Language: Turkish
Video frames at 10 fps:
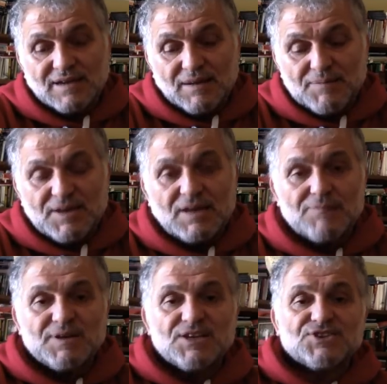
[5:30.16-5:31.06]

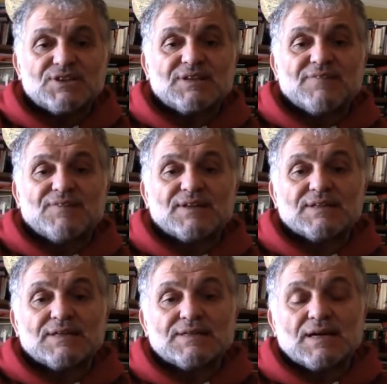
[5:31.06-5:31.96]
Amerika Birleşik
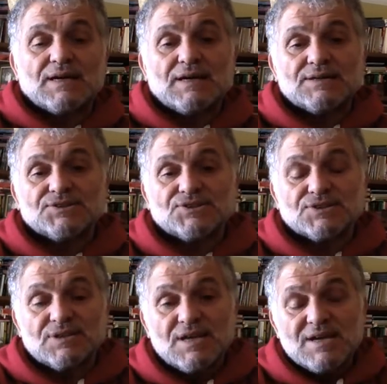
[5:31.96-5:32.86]
Devletleri'ne
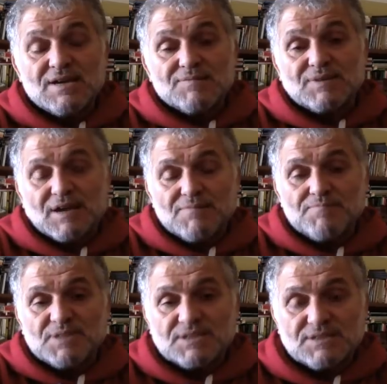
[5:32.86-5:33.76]
karşı
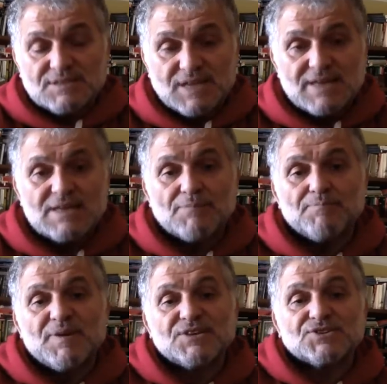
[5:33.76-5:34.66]
tam bir şey
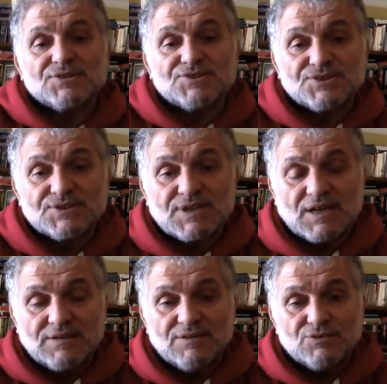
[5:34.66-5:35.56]
yapmaya
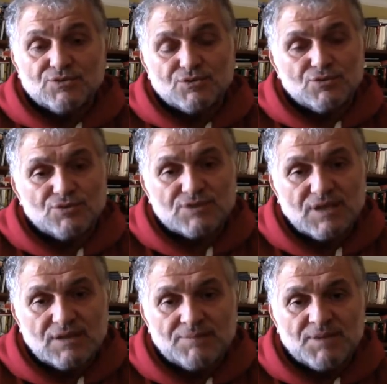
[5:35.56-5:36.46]
çalışırken, üstünlük
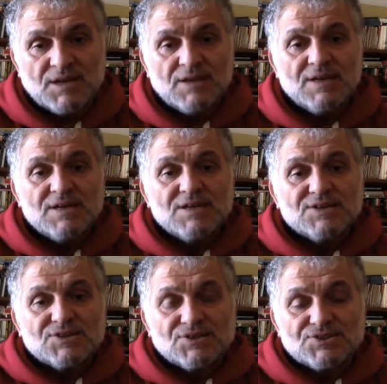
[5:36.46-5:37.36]
sağlamaya
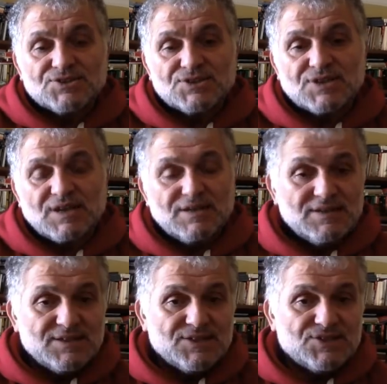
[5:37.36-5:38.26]
çalışırken
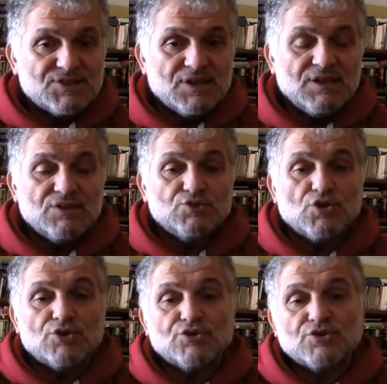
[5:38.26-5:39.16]
iyice
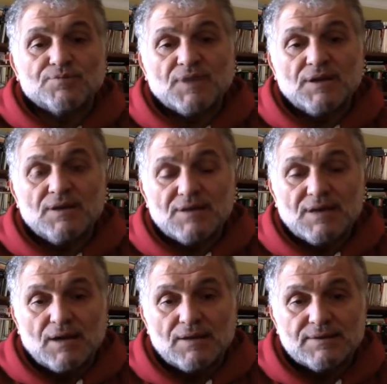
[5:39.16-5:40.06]
zor durumda
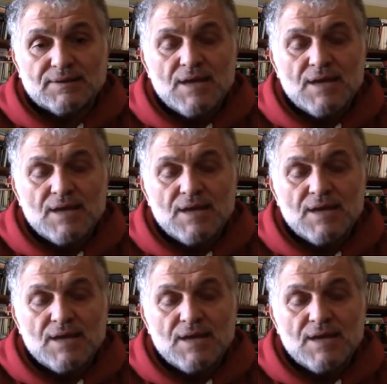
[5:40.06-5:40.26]
kaldı.